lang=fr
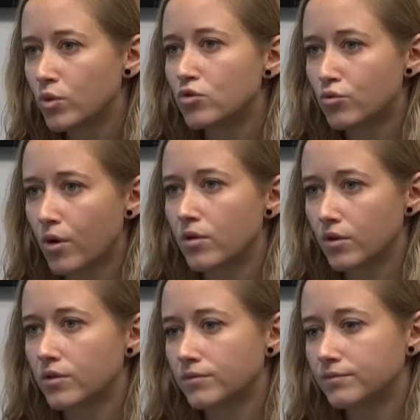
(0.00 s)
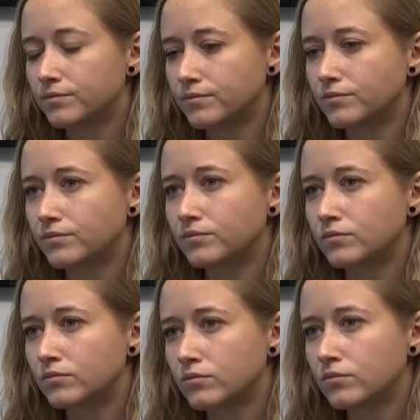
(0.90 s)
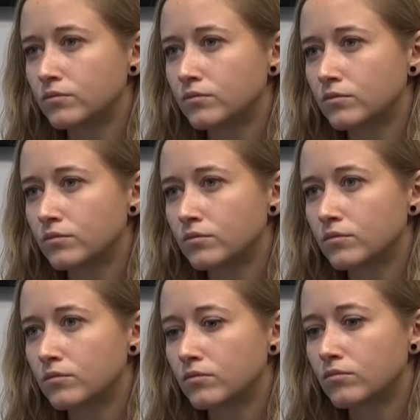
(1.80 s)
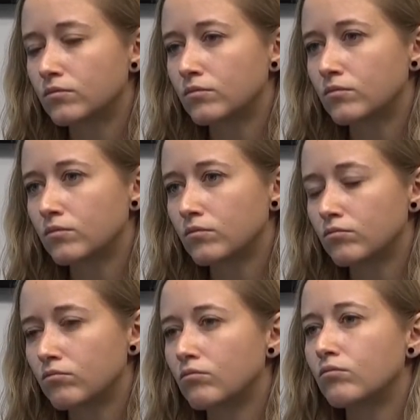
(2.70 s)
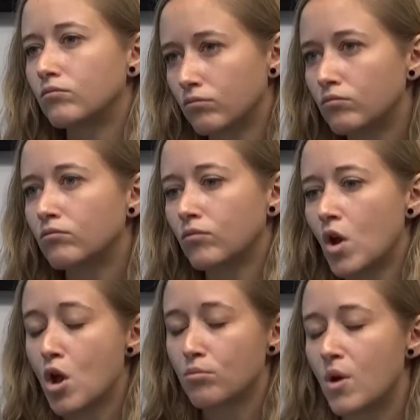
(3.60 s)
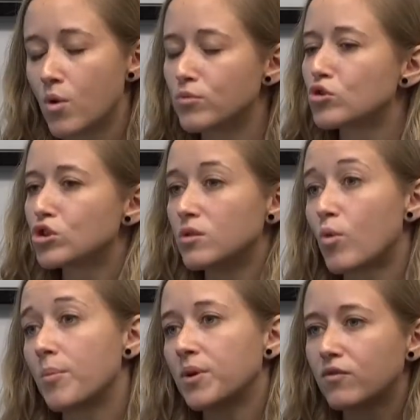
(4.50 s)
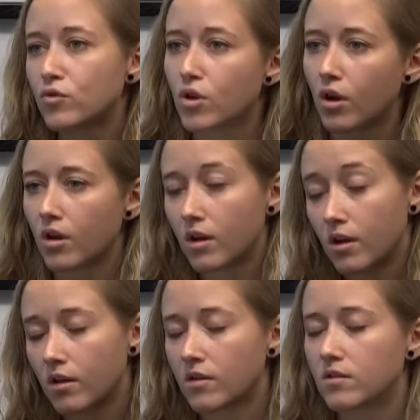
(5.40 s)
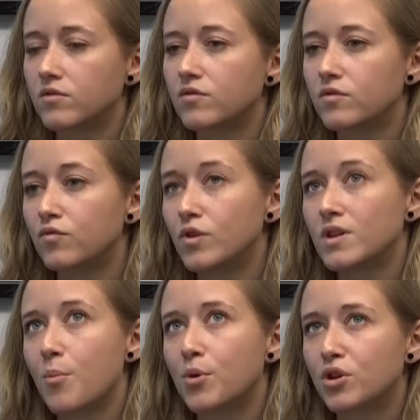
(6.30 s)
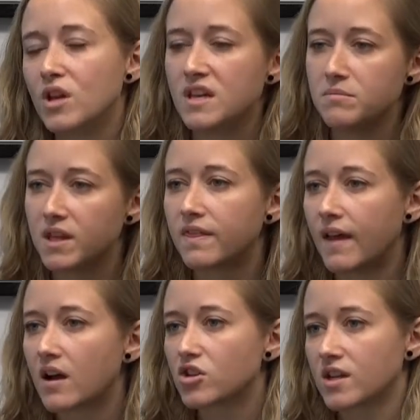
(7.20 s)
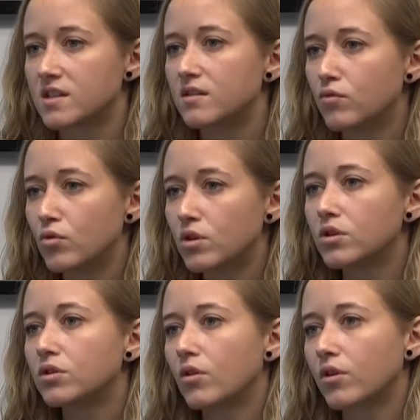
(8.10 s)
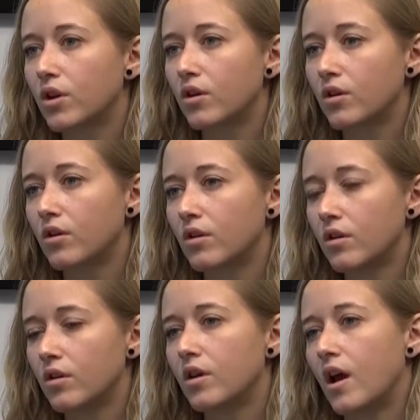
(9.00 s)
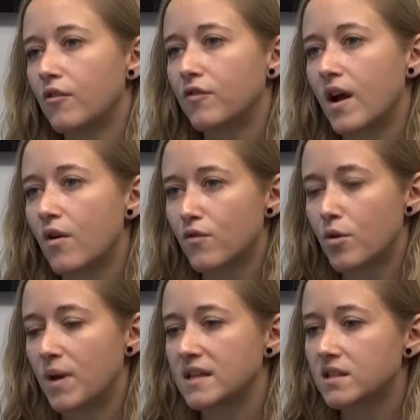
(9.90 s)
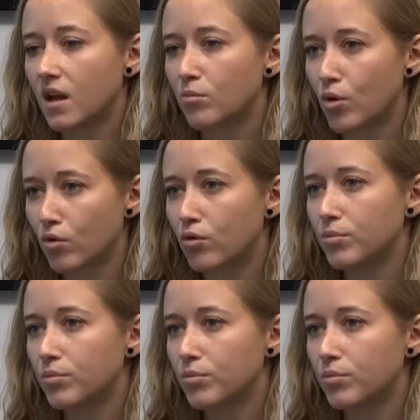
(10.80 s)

juin. D'accord. il faut qu'il ait 17 ans ou 9 ans au 28 juin. Mais oui, mais ça, c'est moins pire vu que vu qu'il n'y a pas de limite d'âge à ce niveau-là. donc, euh, l'enfant, on va le placer dans le bon groupe.